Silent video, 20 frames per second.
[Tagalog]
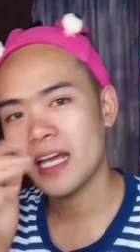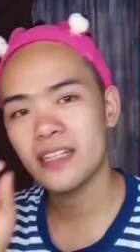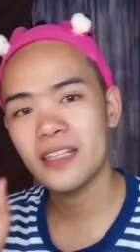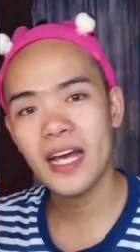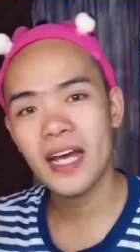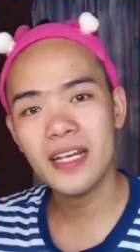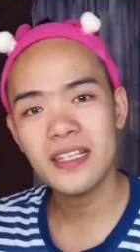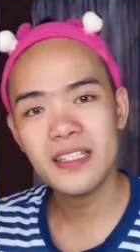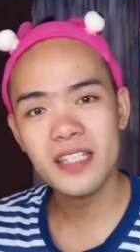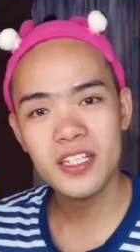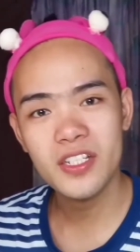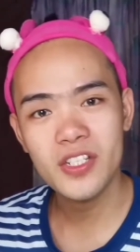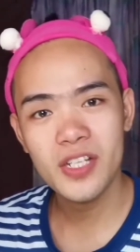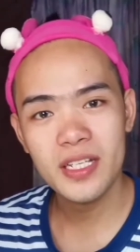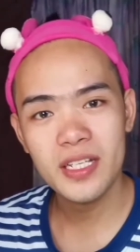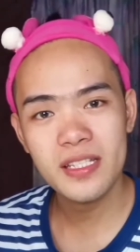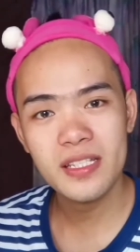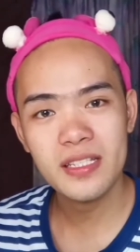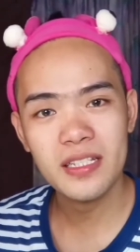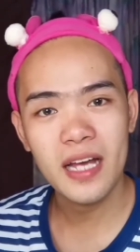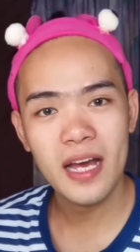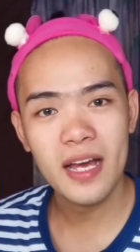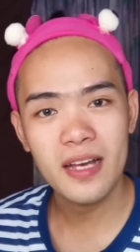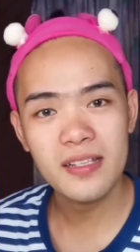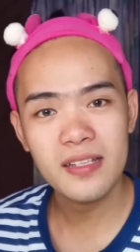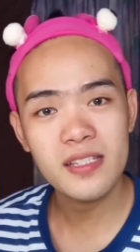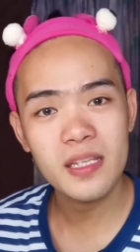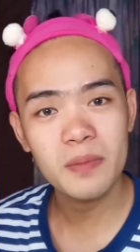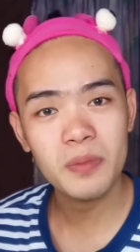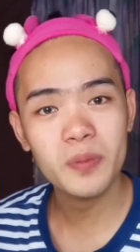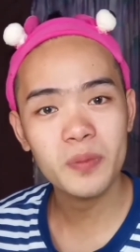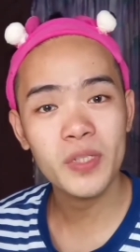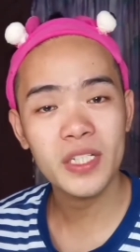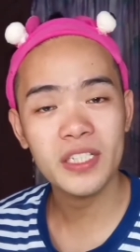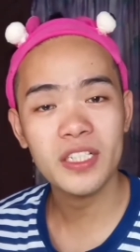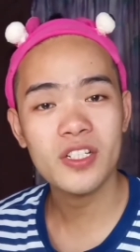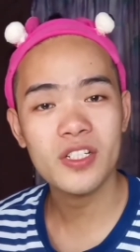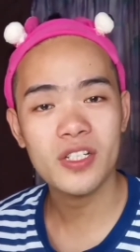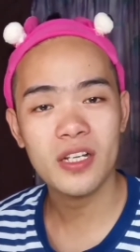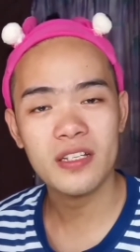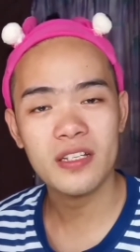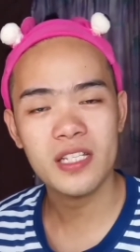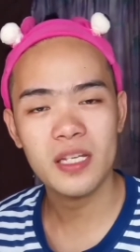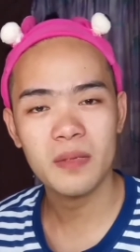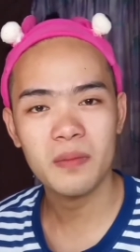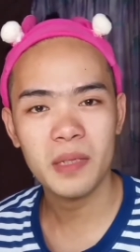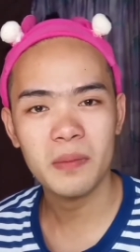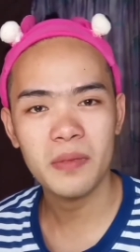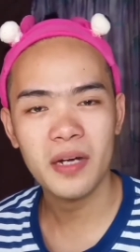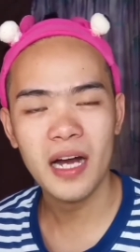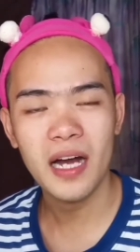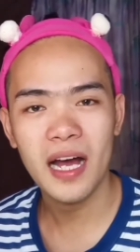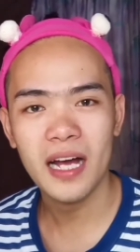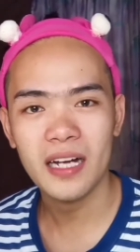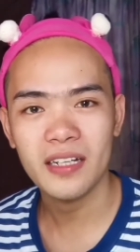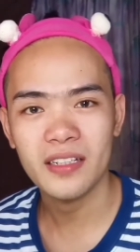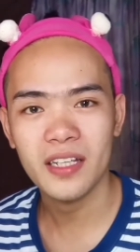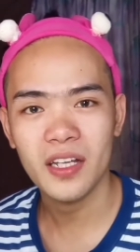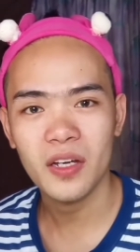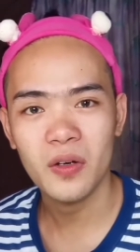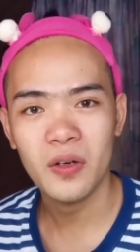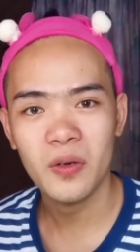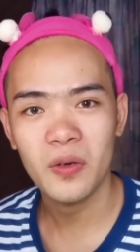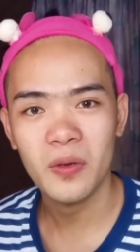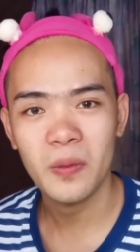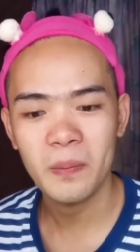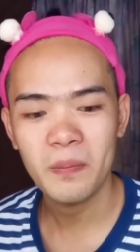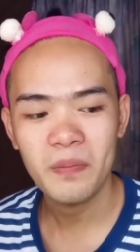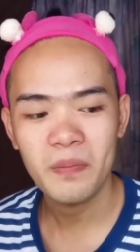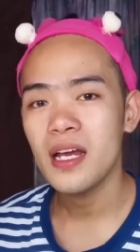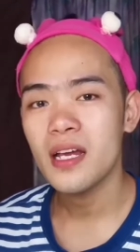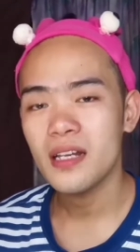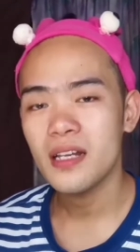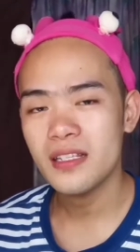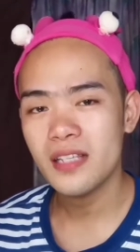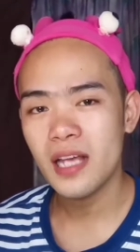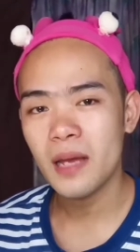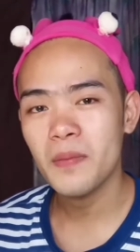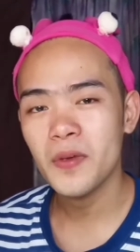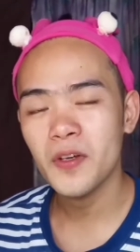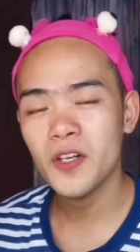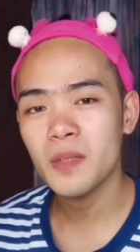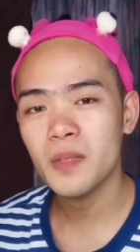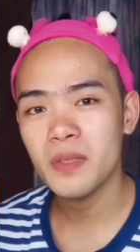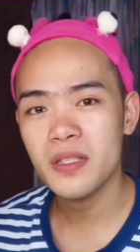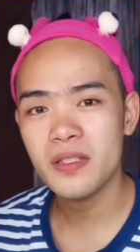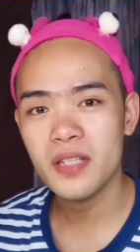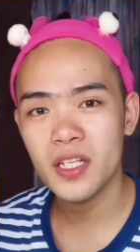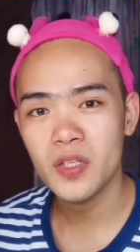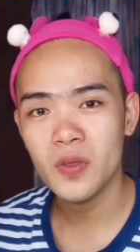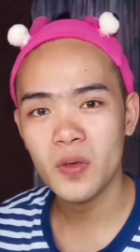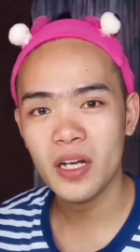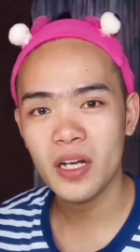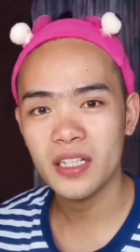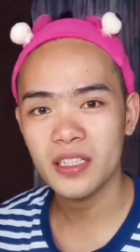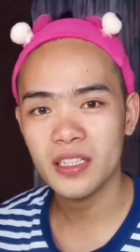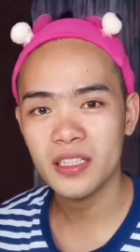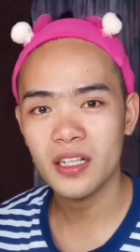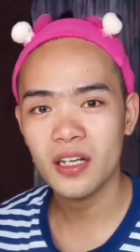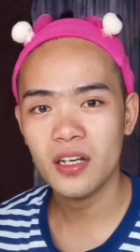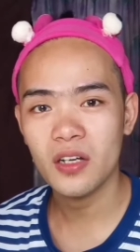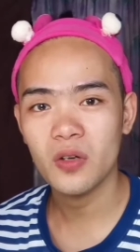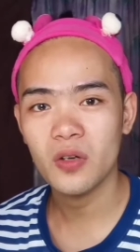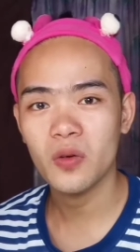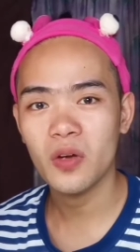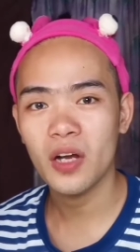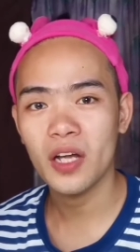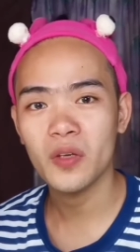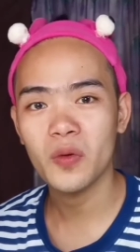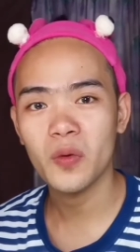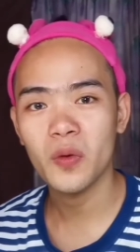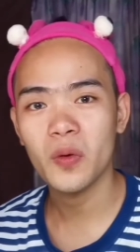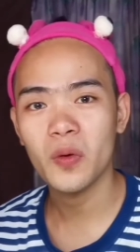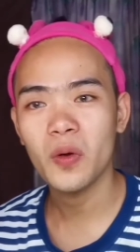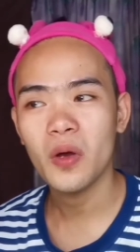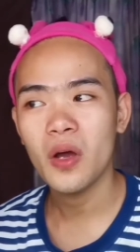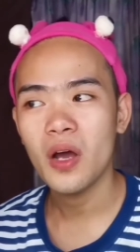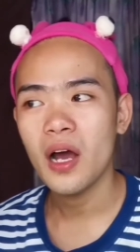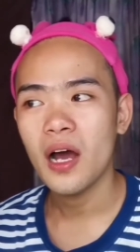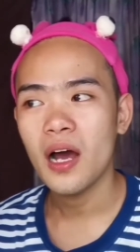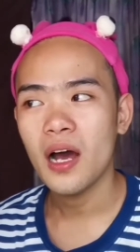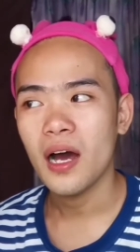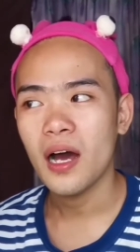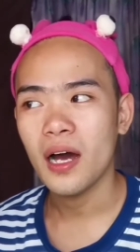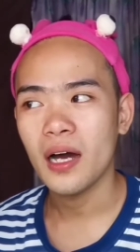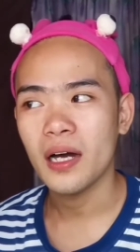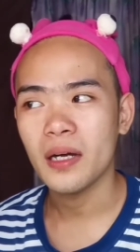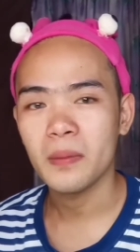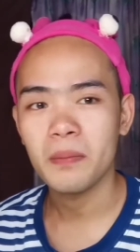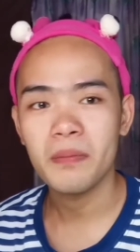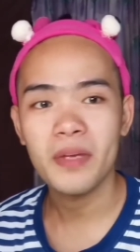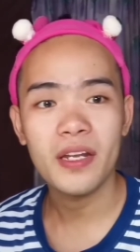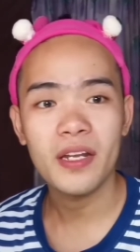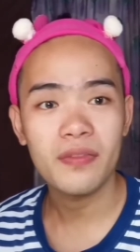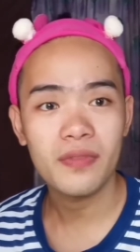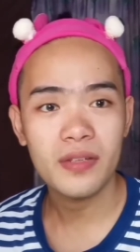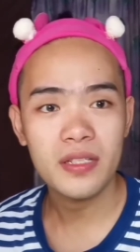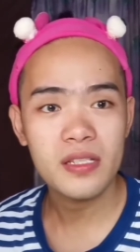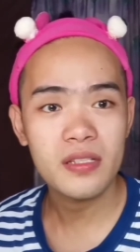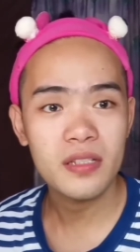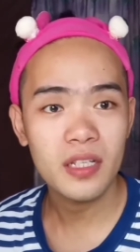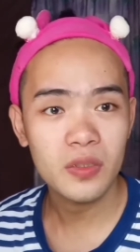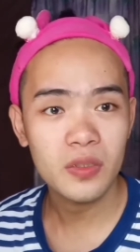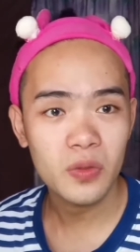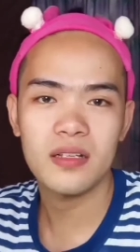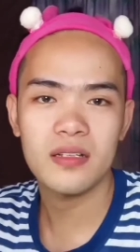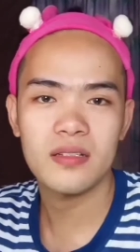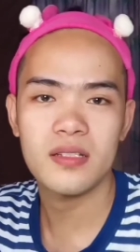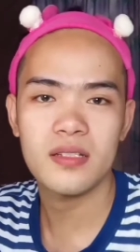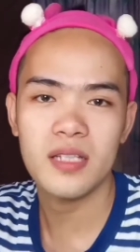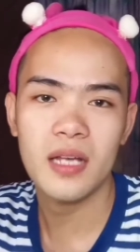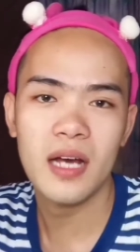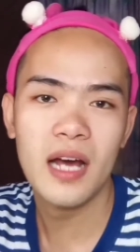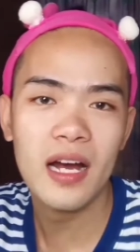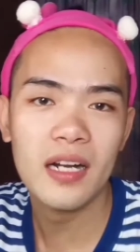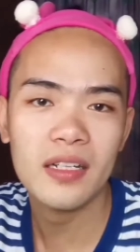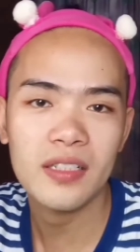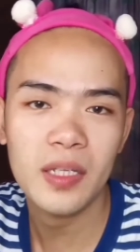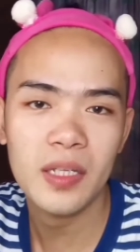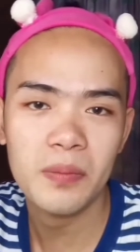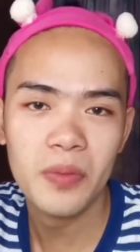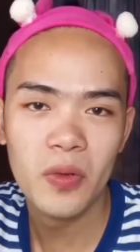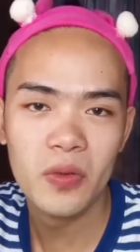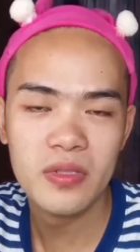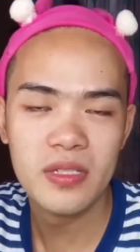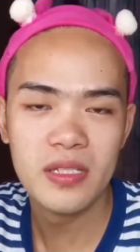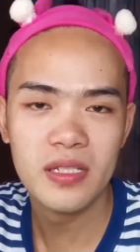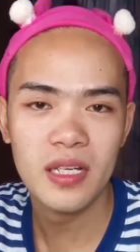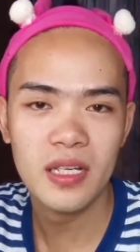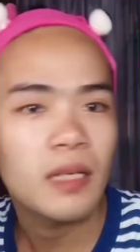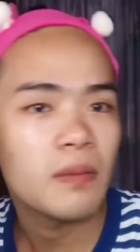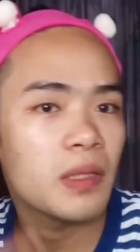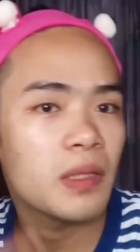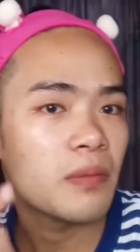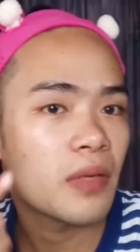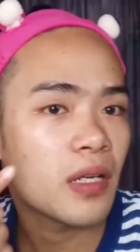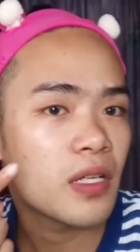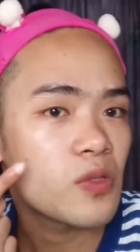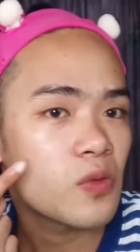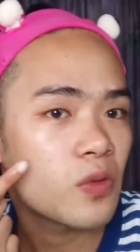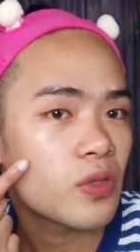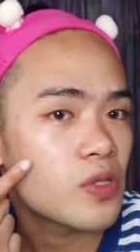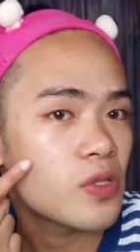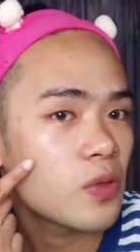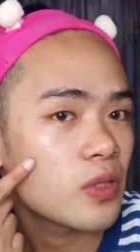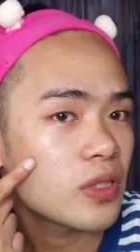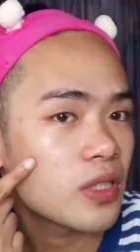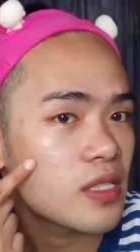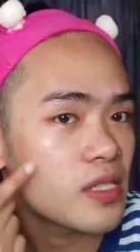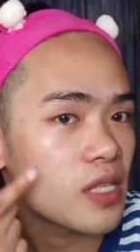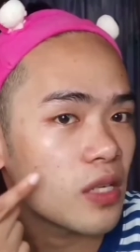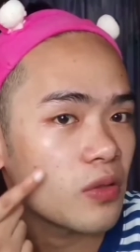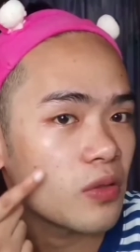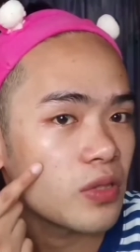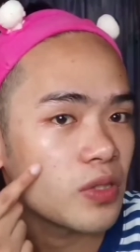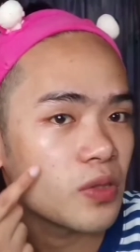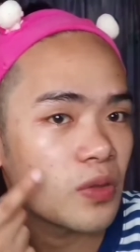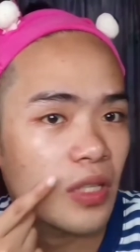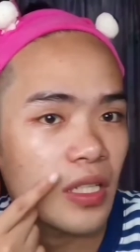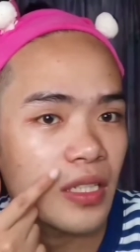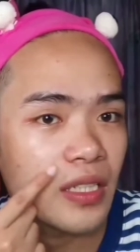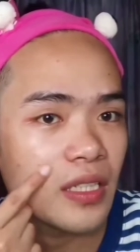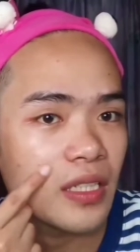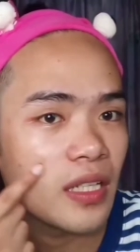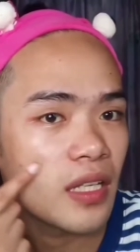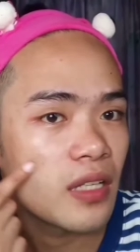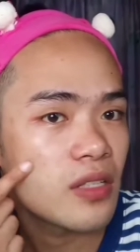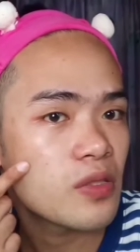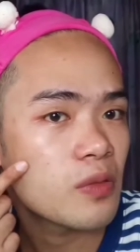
And I suggest guys na pwede siya sa may mga acne, oo. Nasabi ko naman sa inyo kanina kung ano ang benefits nito sa acne prone skin. May mga sugat-sugat kasi ako dito kanina.